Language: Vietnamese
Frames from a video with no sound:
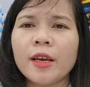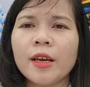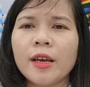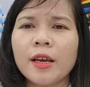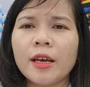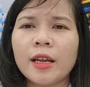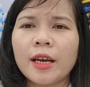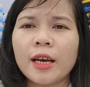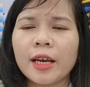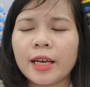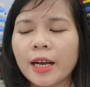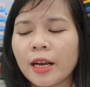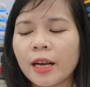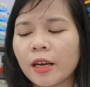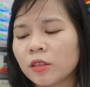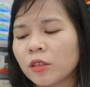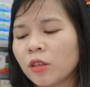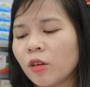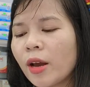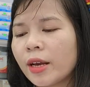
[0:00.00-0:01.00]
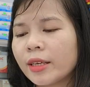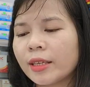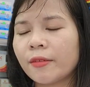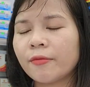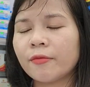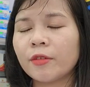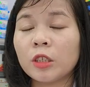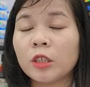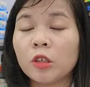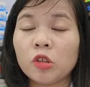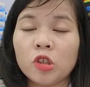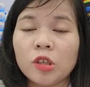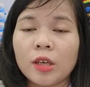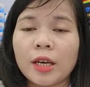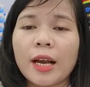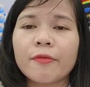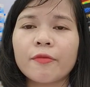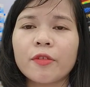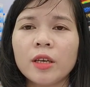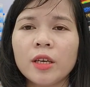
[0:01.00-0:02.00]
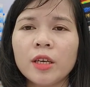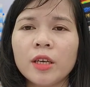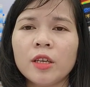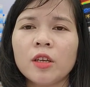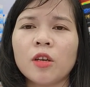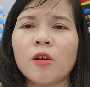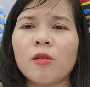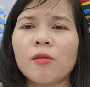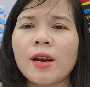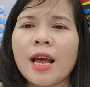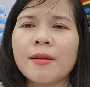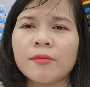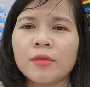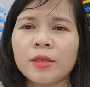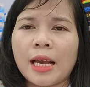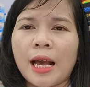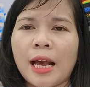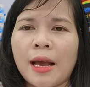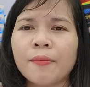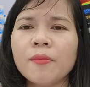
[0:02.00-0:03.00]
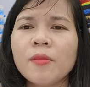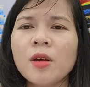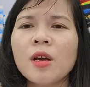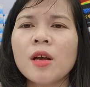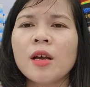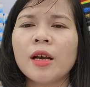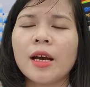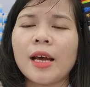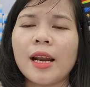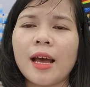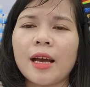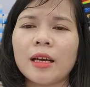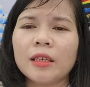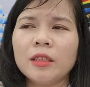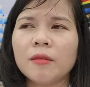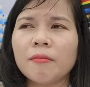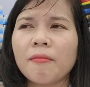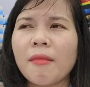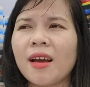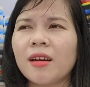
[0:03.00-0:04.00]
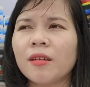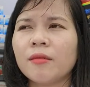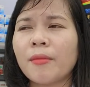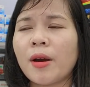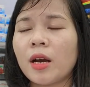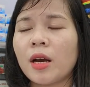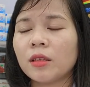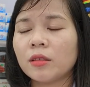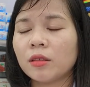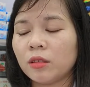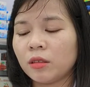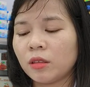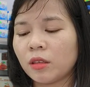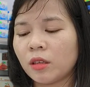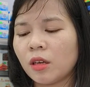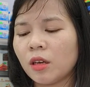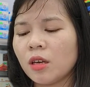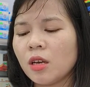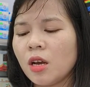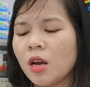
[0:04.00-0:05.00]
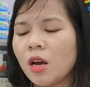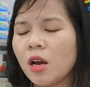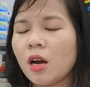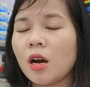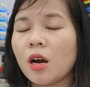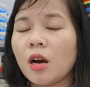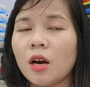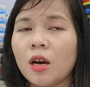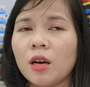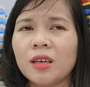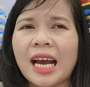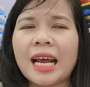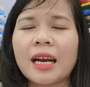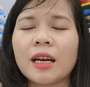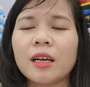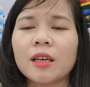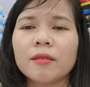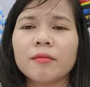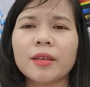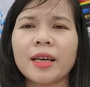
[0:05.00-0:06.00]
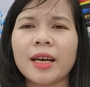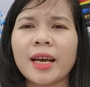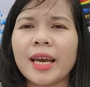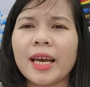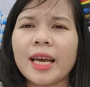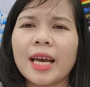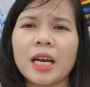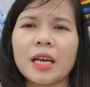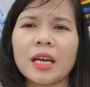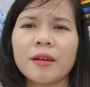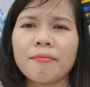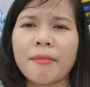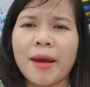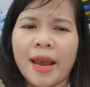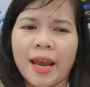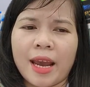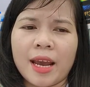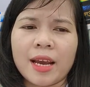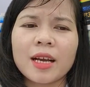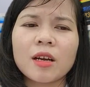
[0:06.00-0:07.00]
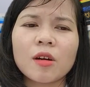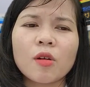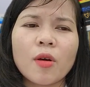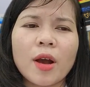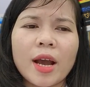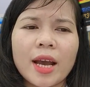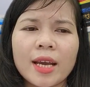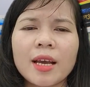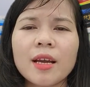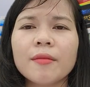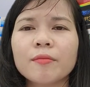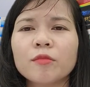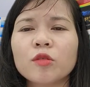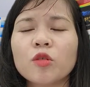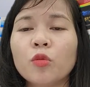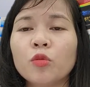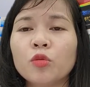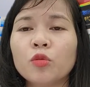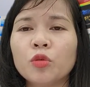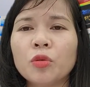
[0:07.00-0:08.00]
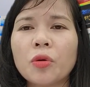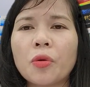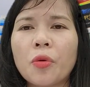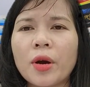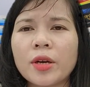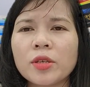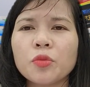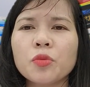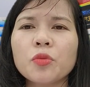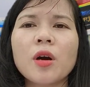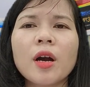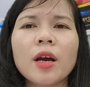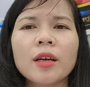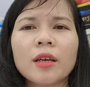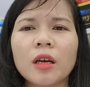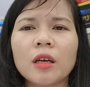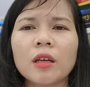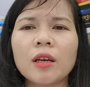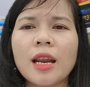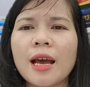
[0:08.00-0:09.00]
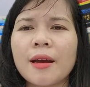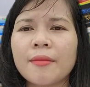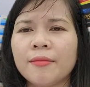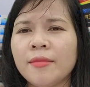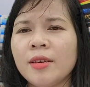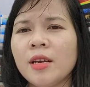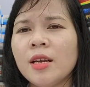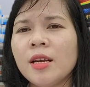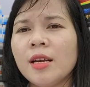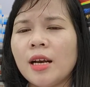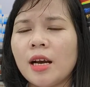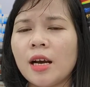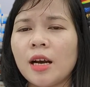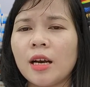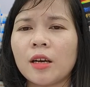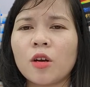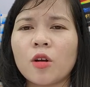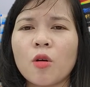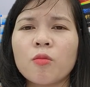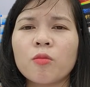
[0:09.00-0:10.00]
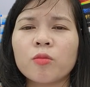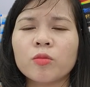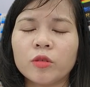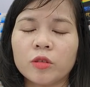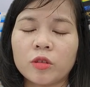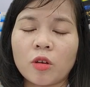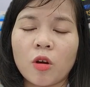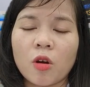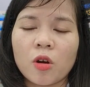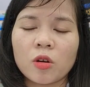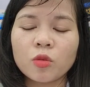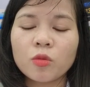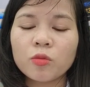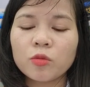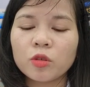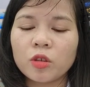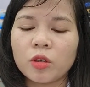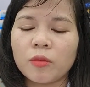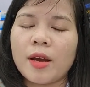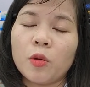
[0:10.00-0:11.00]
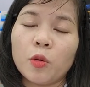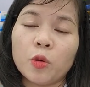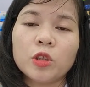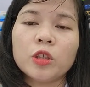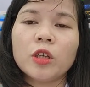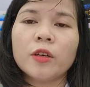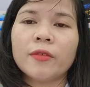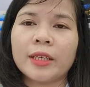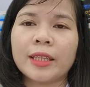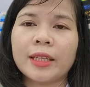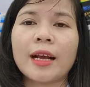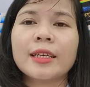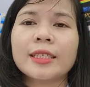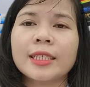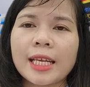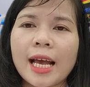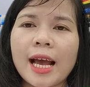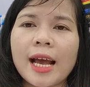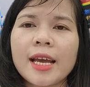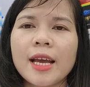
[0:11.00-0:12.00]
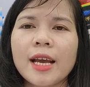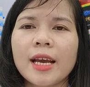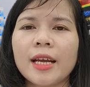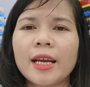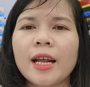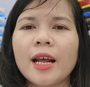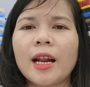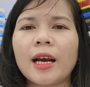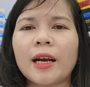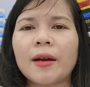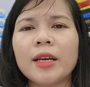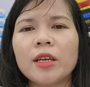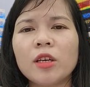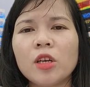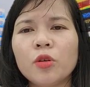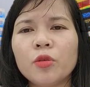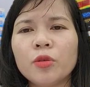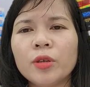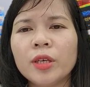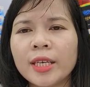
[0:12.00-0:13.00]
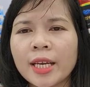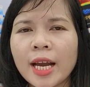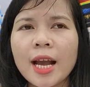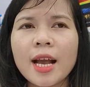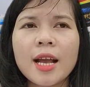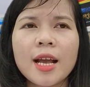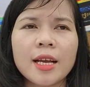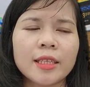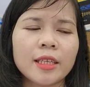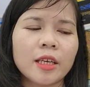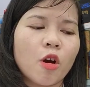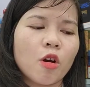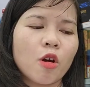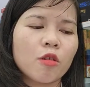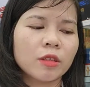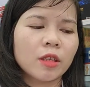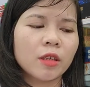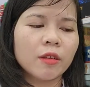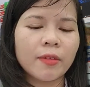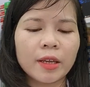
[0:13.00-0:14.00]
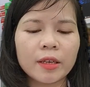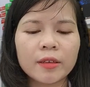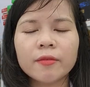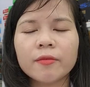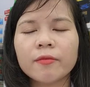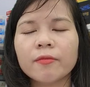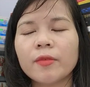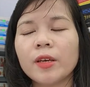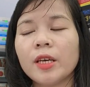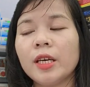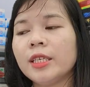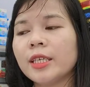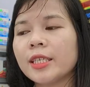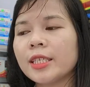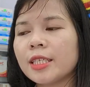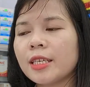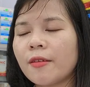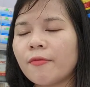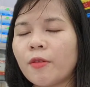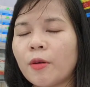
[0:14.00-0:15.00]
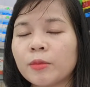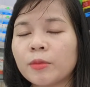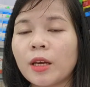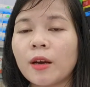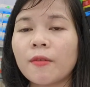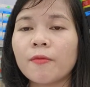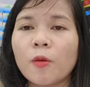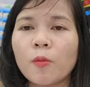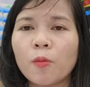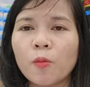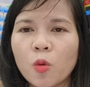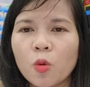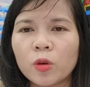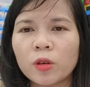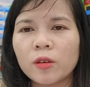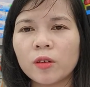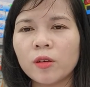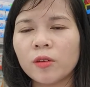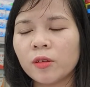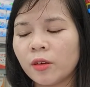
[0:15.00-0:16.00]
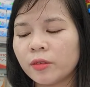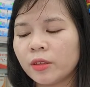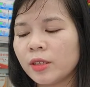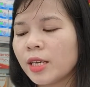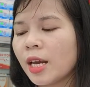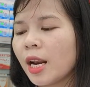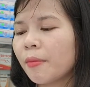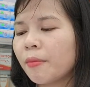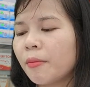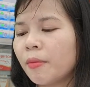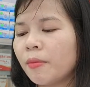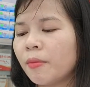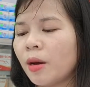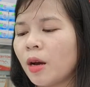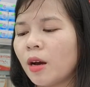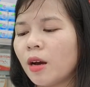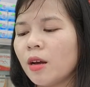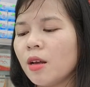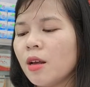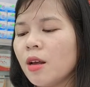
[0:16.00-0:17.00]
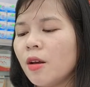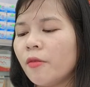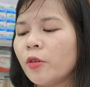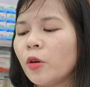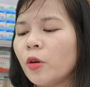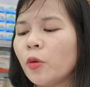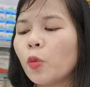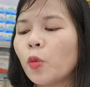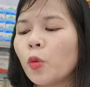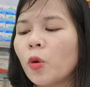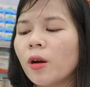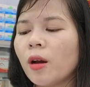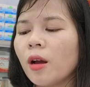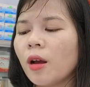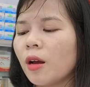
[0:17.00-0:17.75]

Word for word: Đấy, các những loại thành phần có chứa caffeine nó cũng làm giảm, hay là những bạn mà ăn mẻ các loại á, đồ chua quá chua ấy, nó làm không có giúp cho bạn hỗ trợ về tăng size. Đây là các bạn lưu ý nhé. Thì còn tư vấn về những cái sản phẩm tăng vòng 1, thứ nhất là viên uống